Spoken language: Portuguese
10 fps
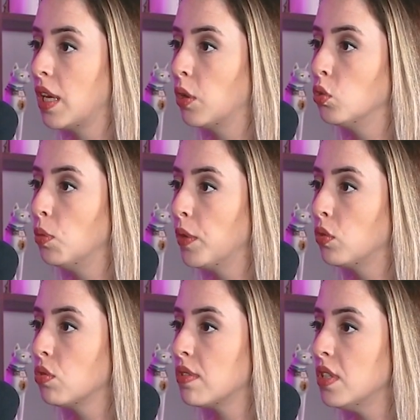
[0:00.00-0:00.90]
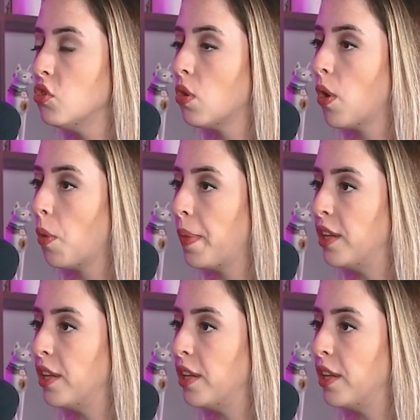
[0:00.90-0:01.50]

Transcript: É o número do CID ou é o